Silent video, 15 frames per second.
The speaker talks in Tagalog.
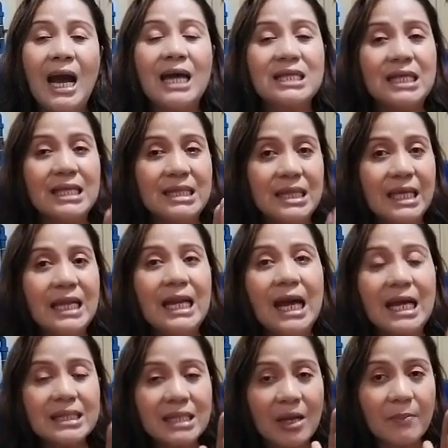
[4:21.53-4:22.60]
At hindi
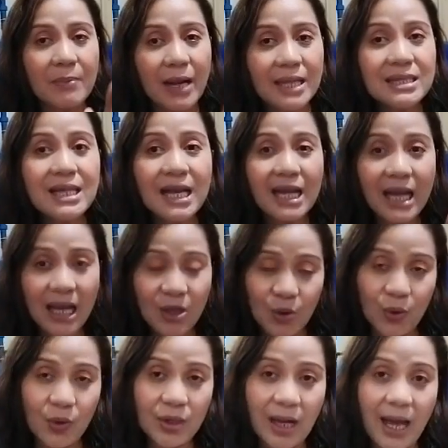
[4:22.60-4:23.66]
lahat ng brand ng
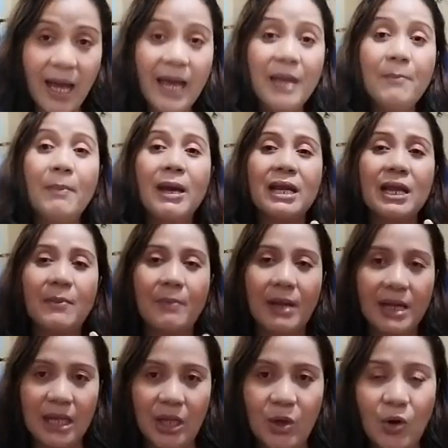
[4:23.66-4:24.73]
galon ay
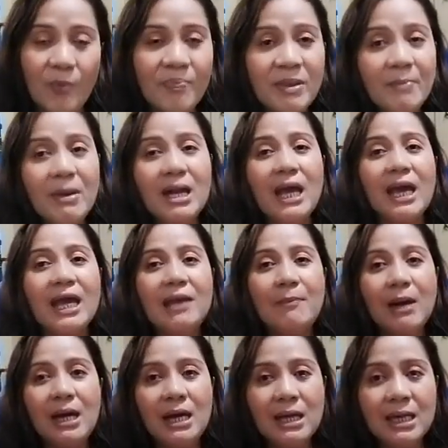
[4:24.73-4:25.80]
pare-pareho
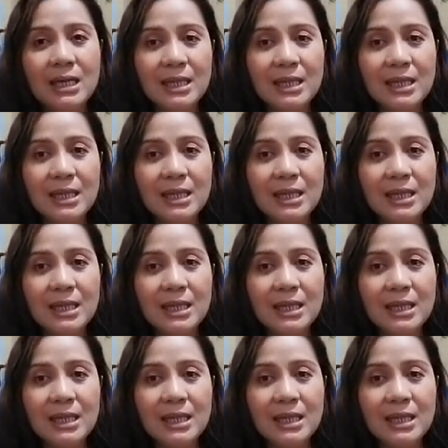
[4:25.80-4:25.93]
magkakaibang